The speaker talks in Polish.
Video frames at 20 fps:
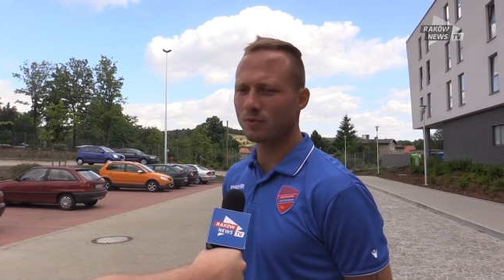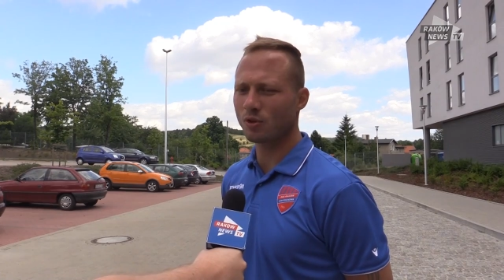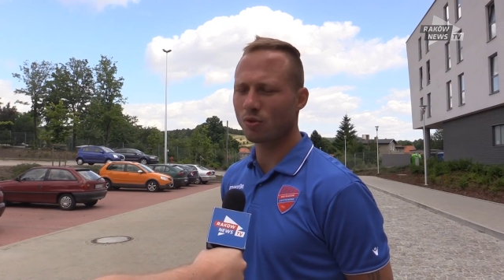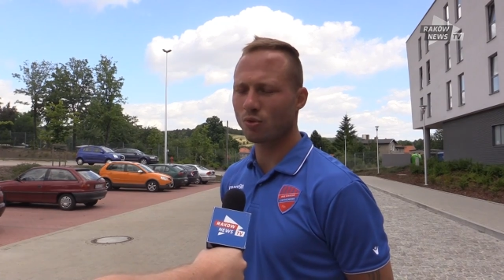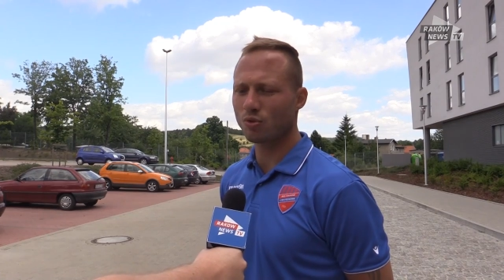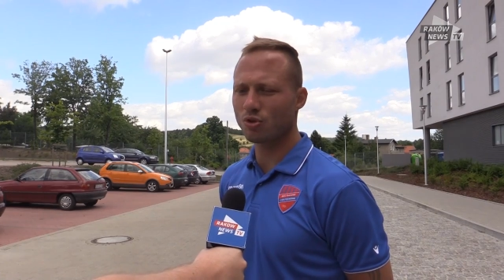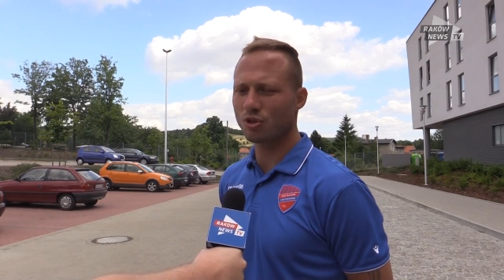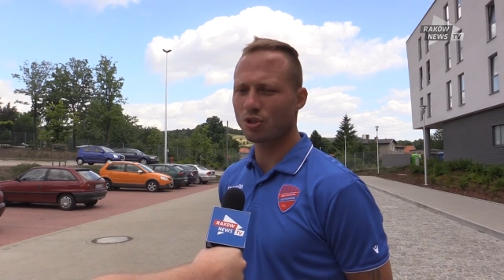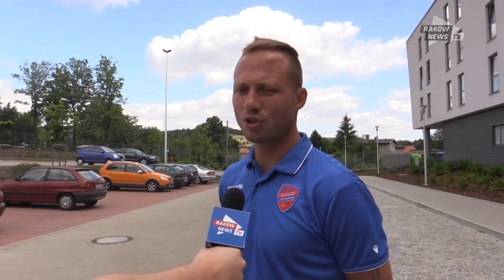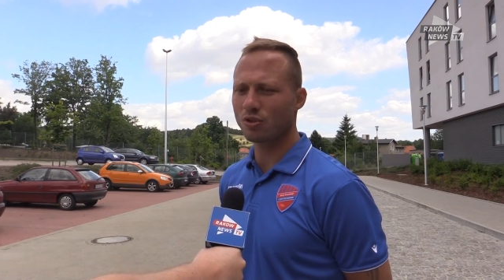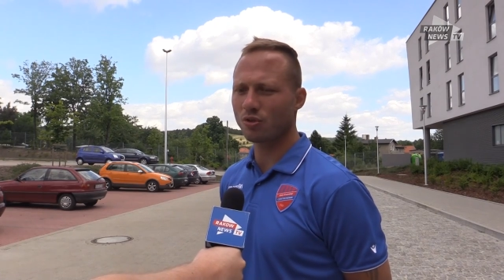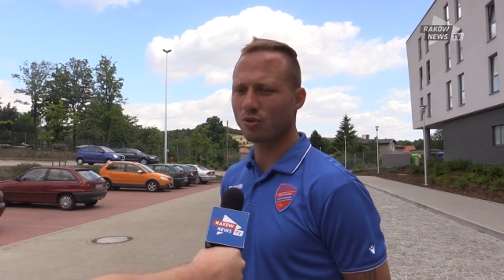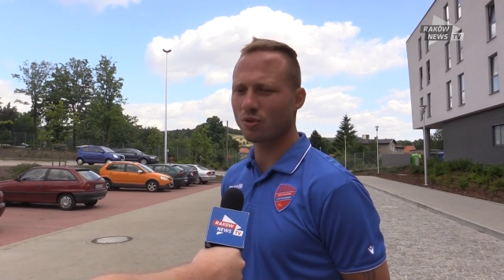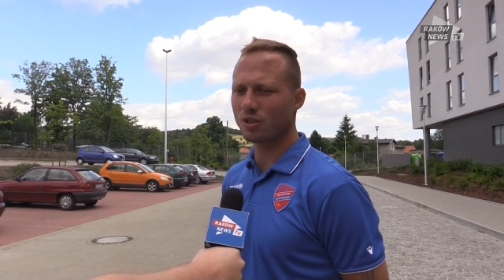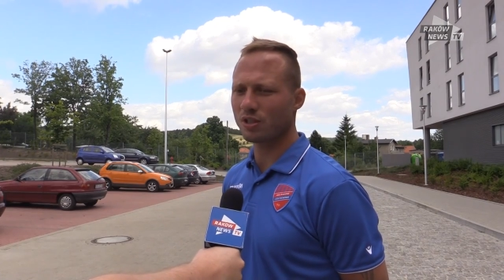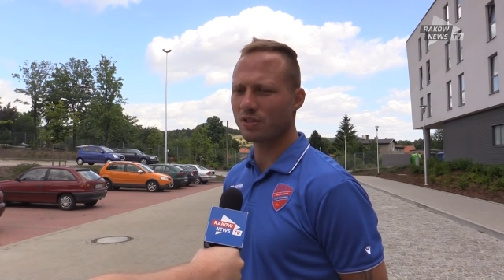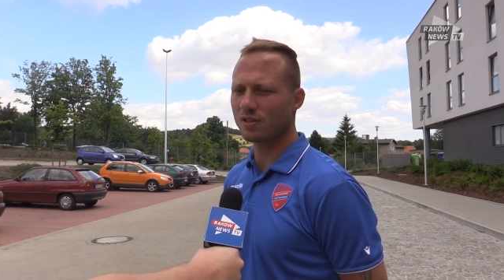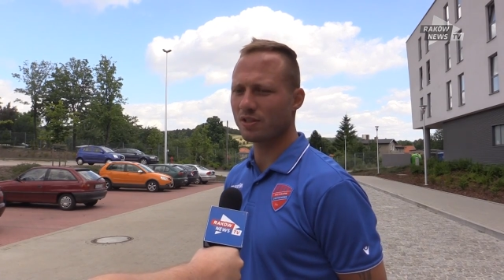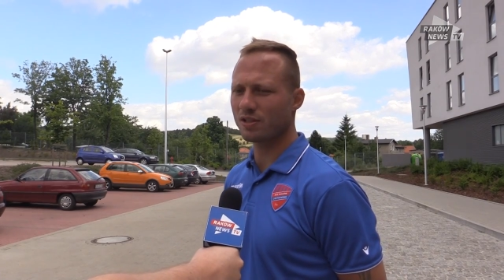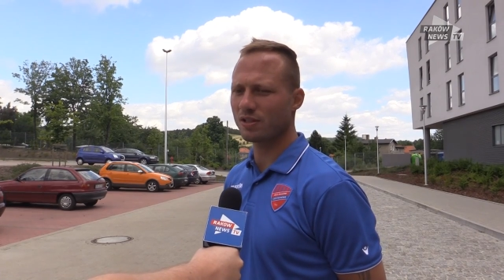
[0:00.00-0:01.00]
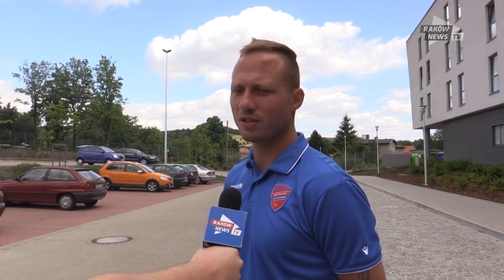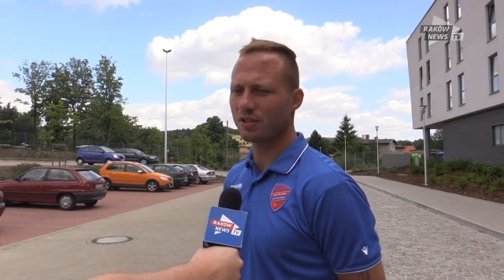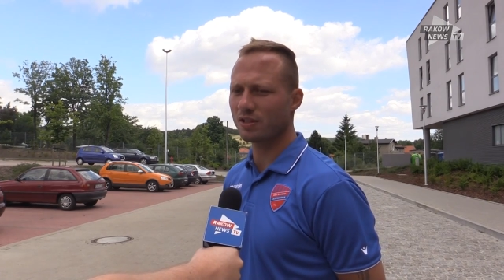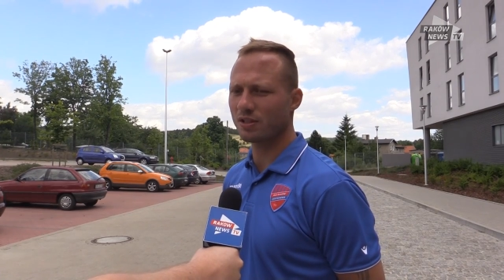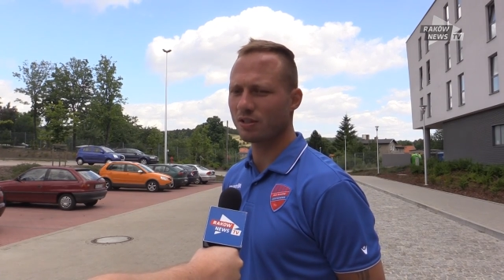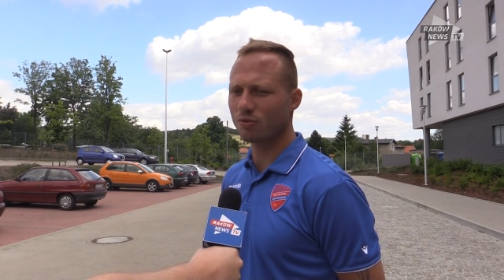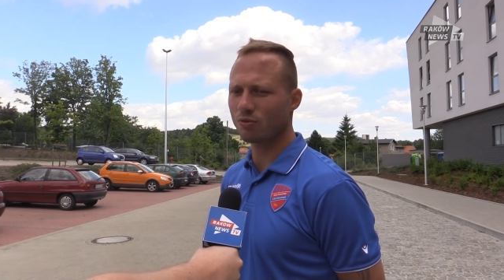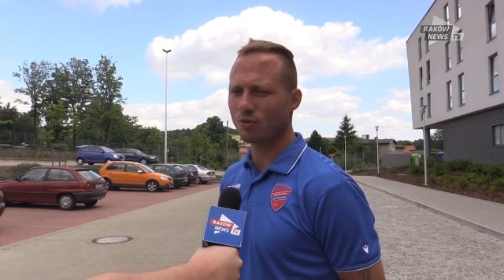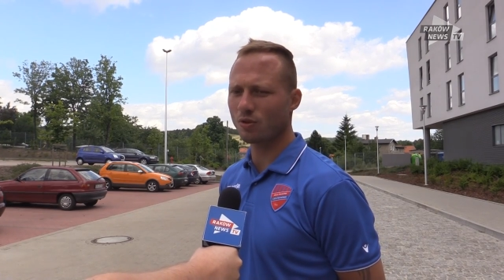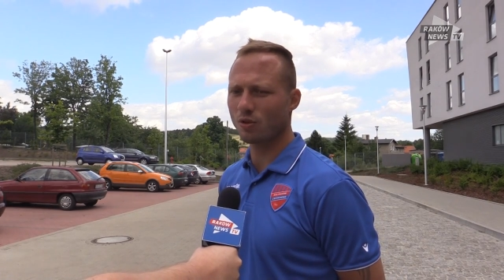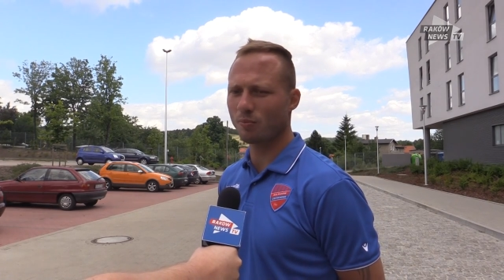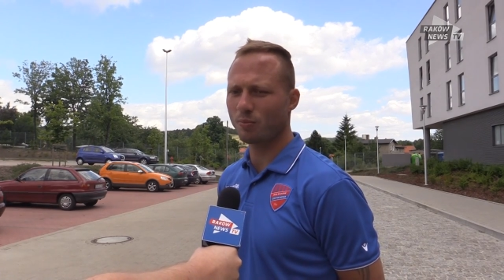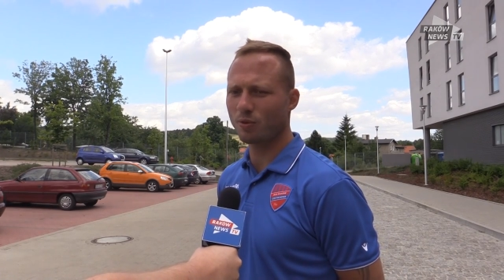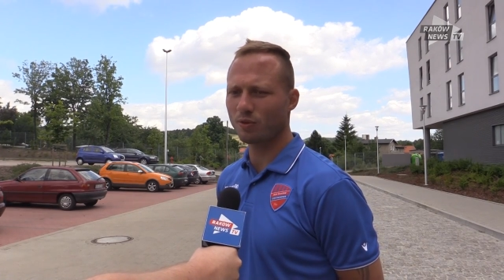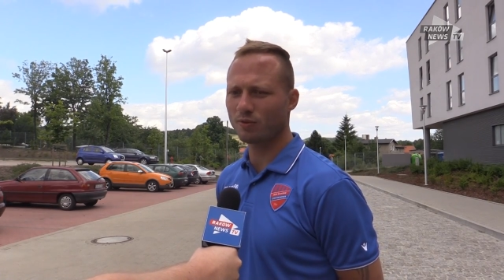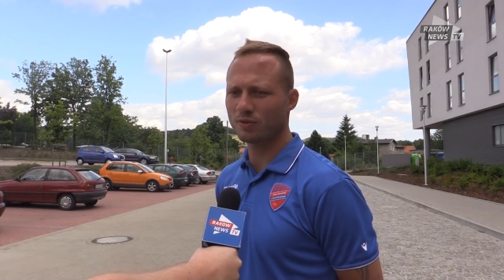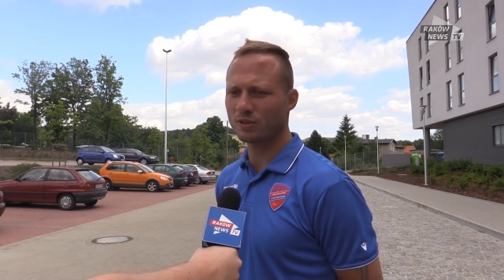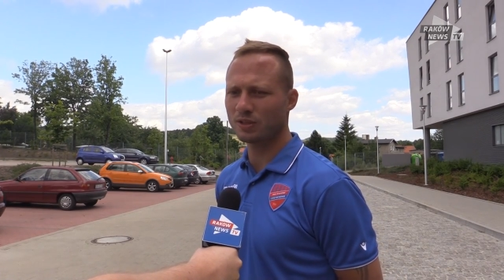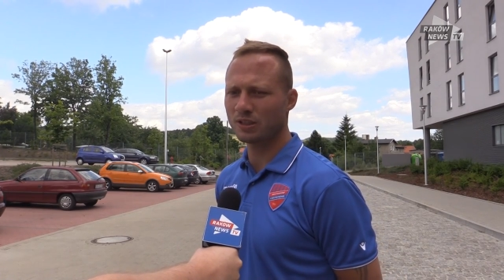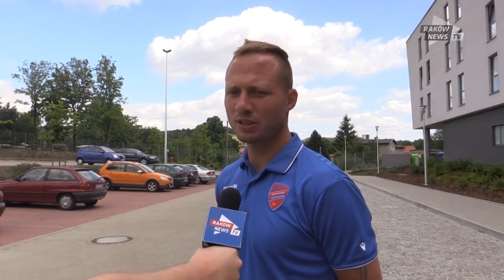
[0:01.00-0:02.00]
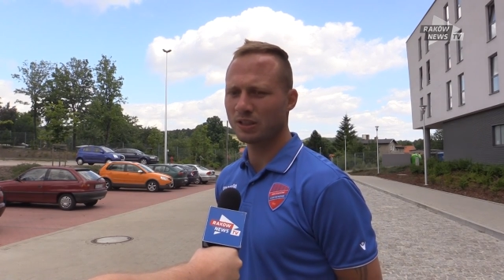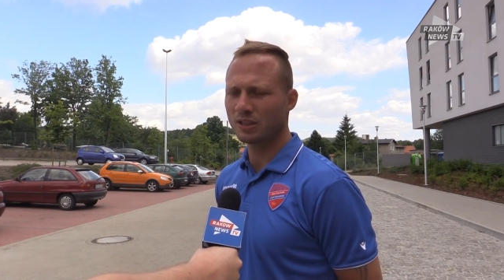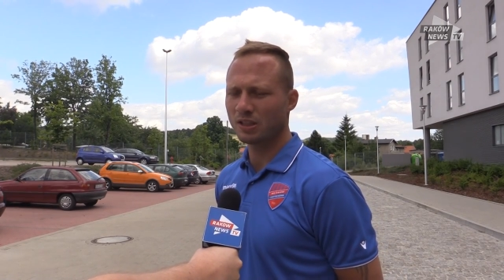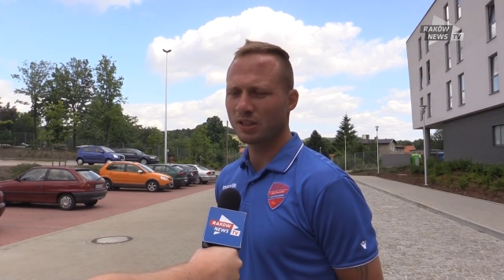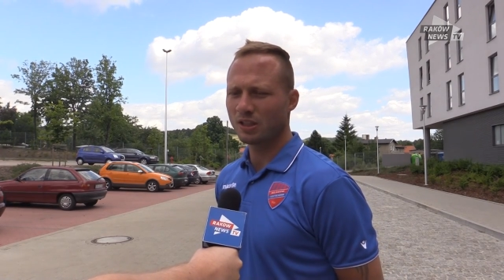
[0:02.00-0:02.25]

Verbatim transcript: krótszy ten okres urlopowy.